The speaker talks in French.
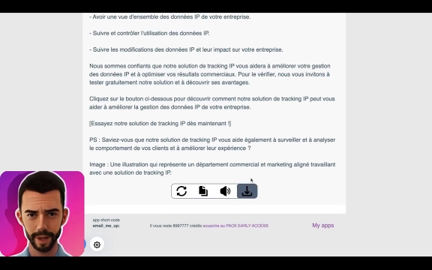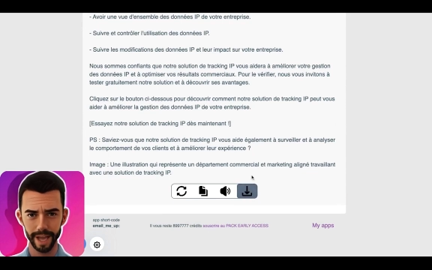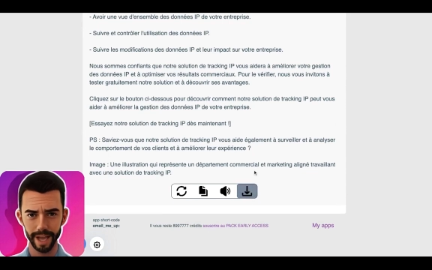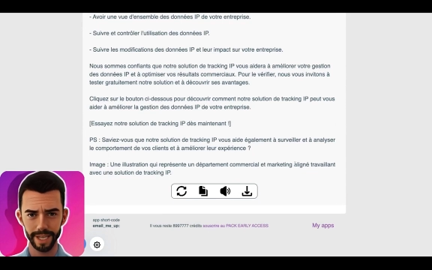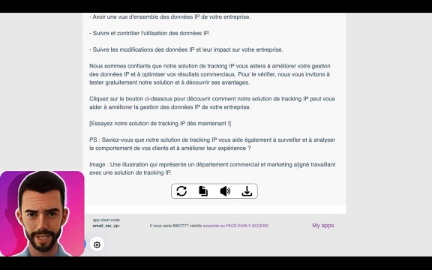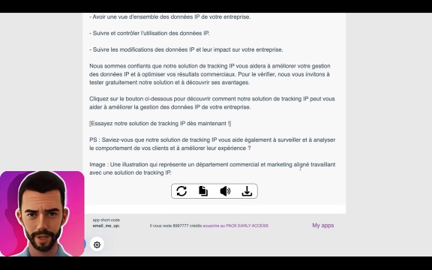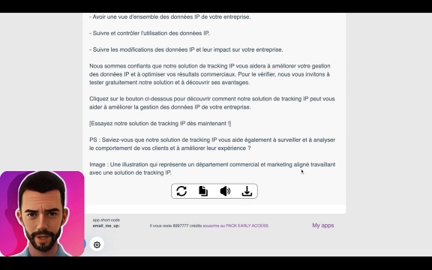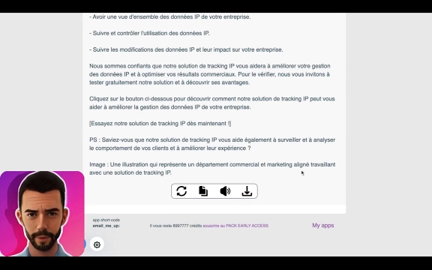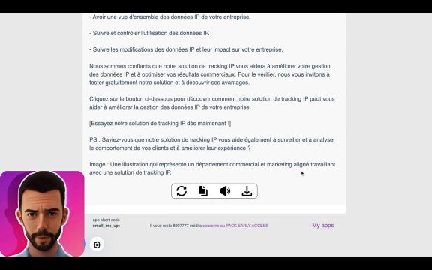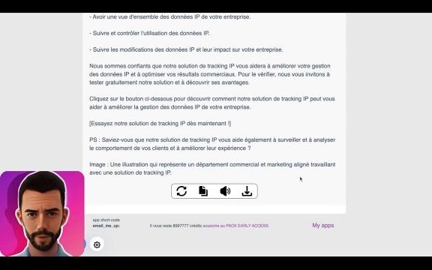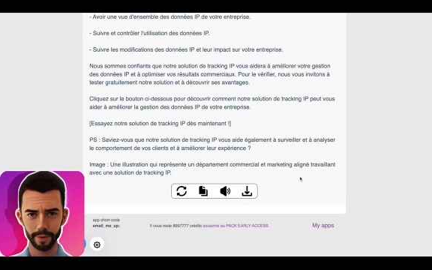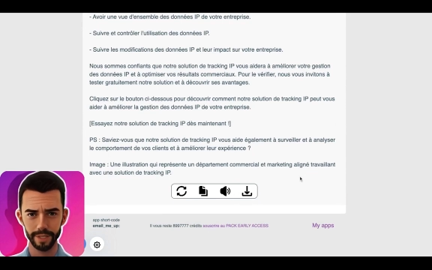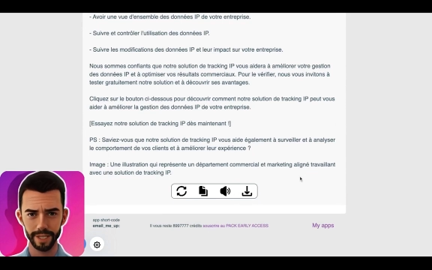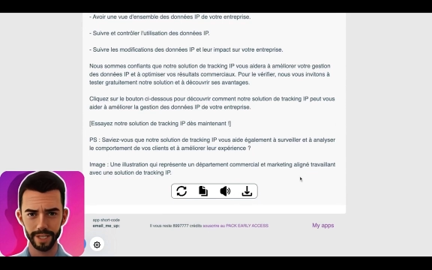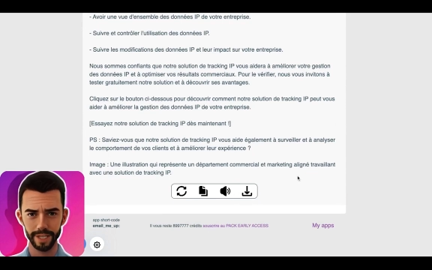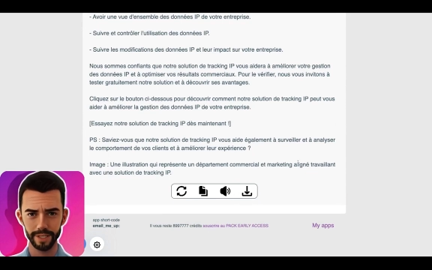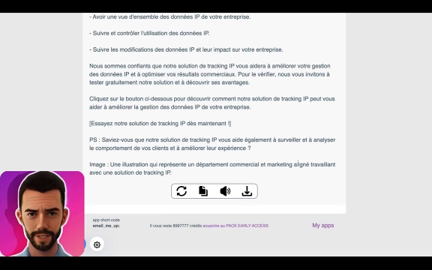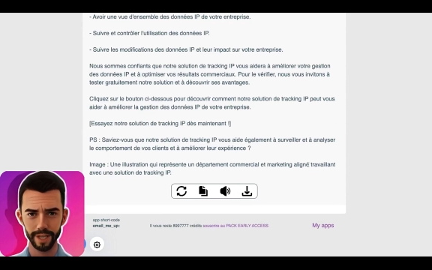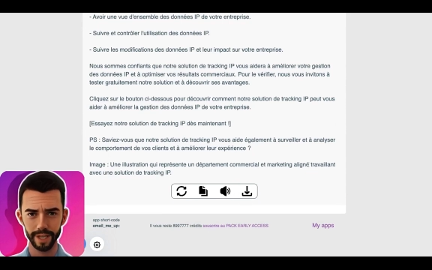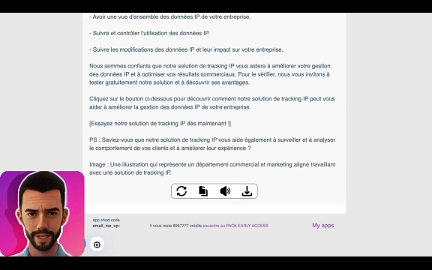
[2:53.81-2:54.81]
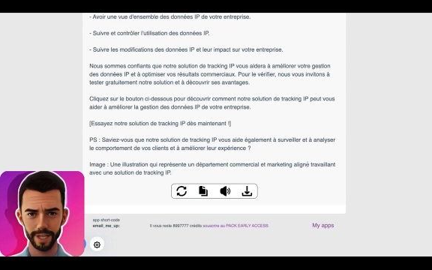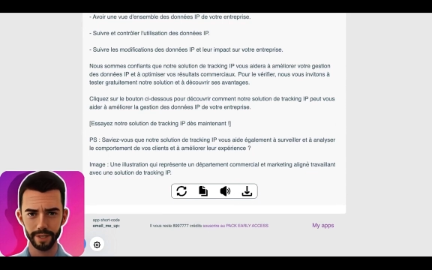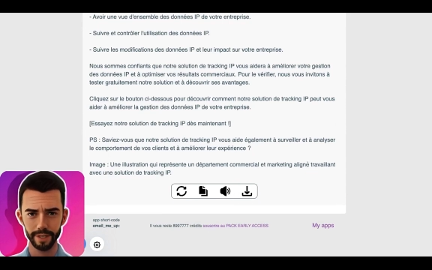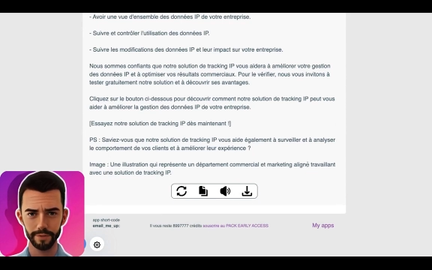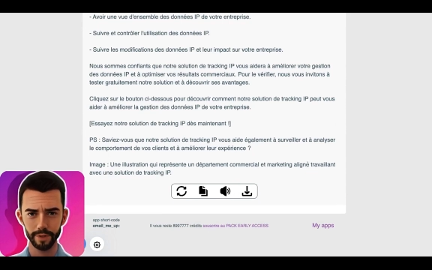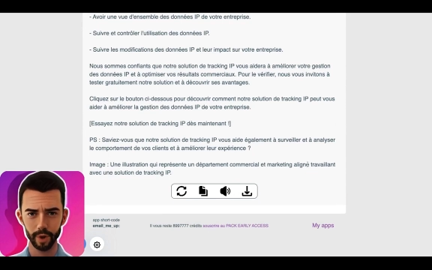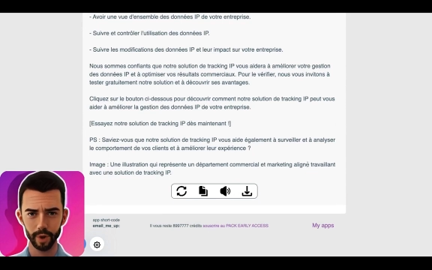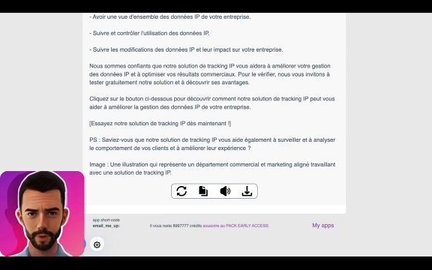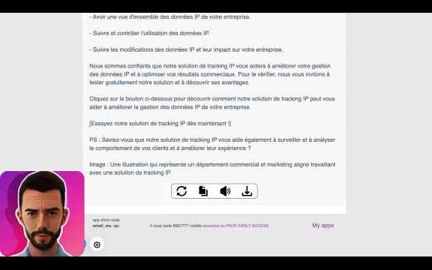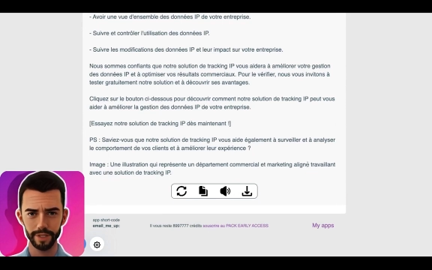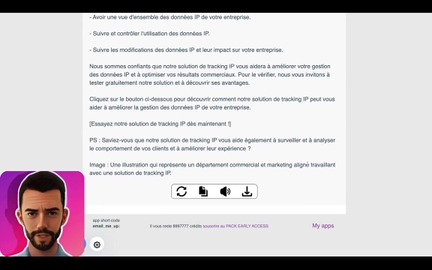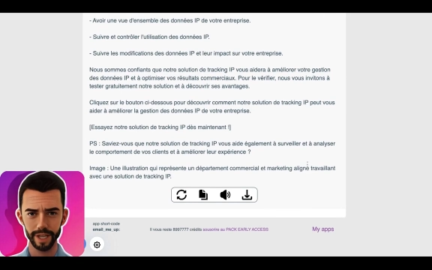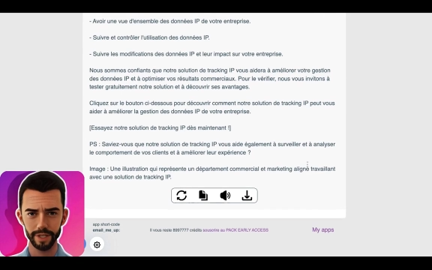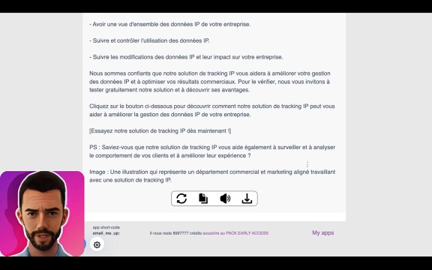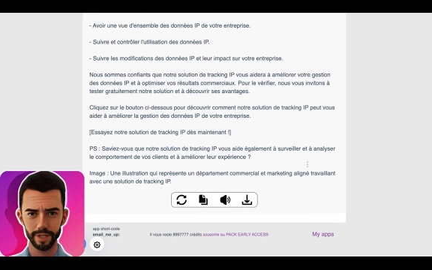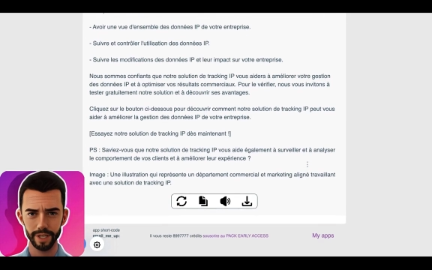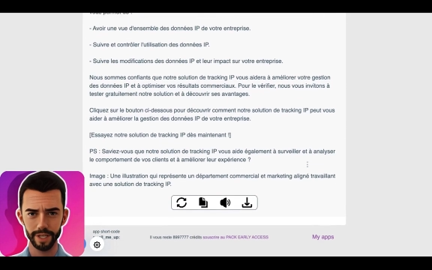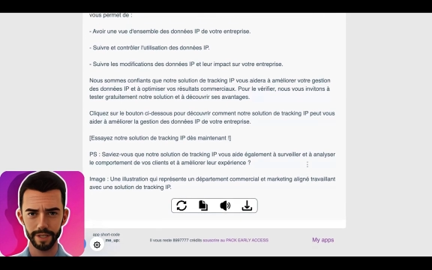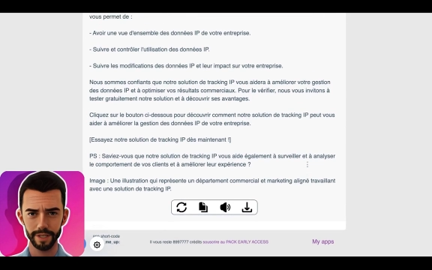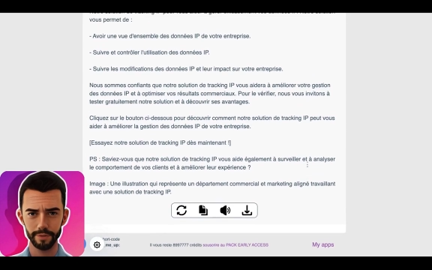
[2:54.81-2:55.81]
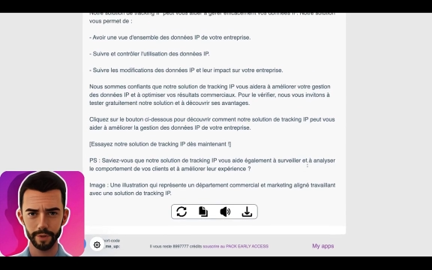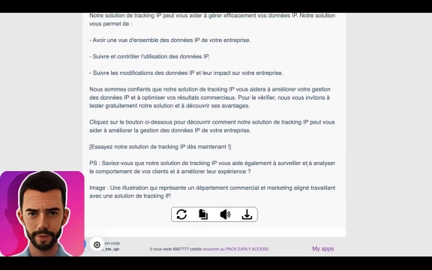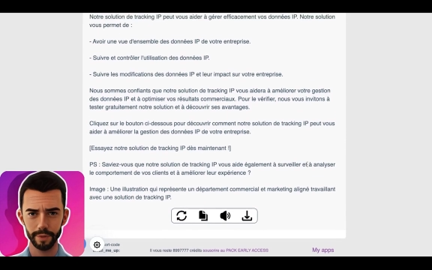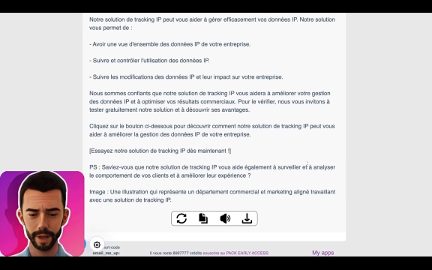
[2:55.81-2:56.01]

par exemple si ce dernier vous convient ce qui